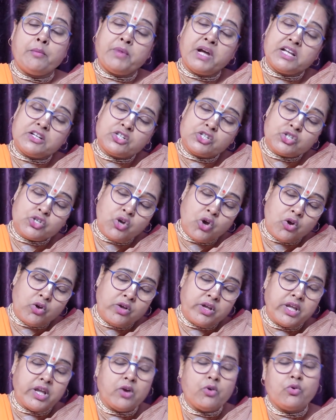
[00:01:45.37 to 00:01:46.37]
আমার
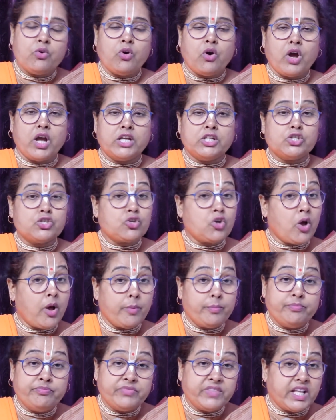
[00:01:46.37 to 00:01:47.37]
সঙ্গেও হয়
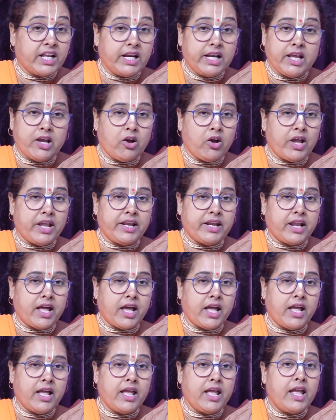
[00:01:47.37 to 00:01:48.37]
সব তেলে হয় না
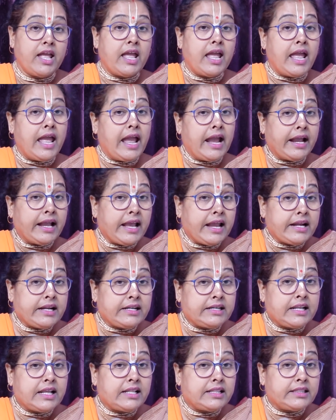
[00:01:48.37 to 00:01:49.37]
এক
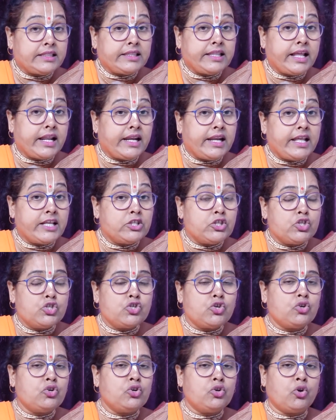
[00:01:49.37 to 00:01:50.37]
একটা তেলের
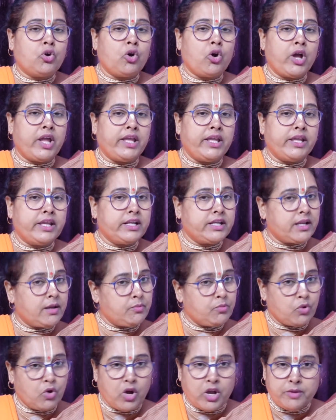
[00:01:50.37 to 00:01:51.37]
জন্য হয় এটা
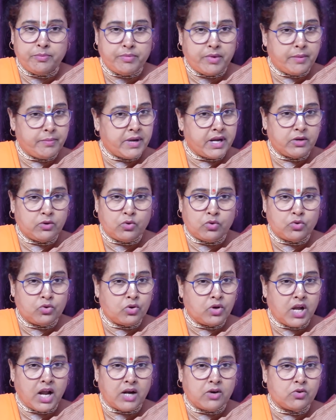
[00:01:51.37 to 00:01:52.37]
ভয় পাবার কোনো
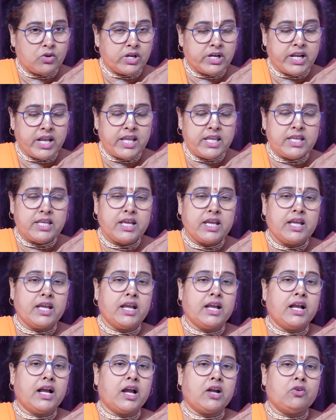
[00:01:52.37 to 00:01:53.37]
কারণ নেই
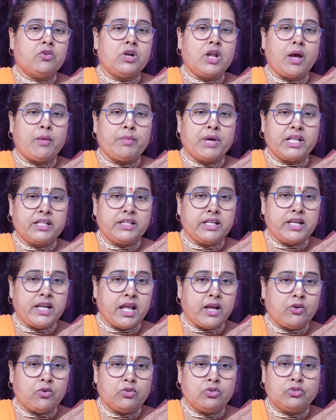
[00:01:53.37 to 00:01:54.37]
কারণ আমাদের
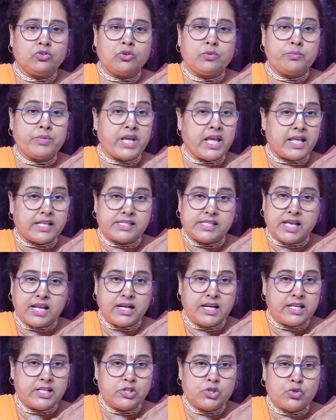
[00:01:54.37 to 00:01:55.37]
এখন তো
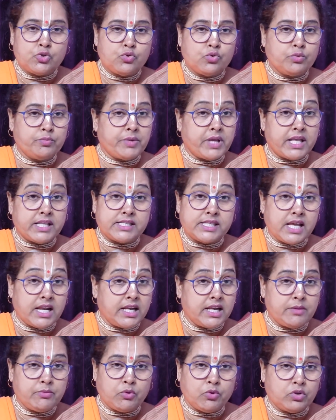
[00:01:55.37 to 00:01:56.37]
ভেজালে যুগ
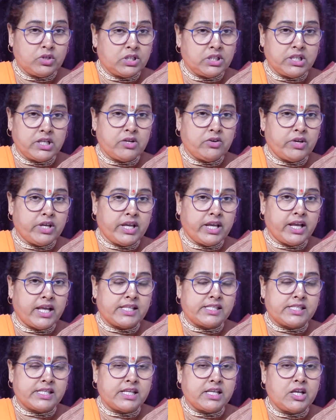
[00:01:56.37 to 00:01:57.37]
ভেজালে ভর্তি হয়ে
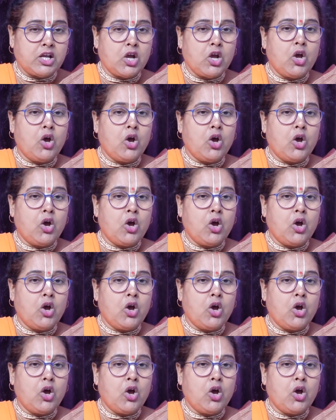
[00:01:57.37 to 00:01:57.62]
গেছে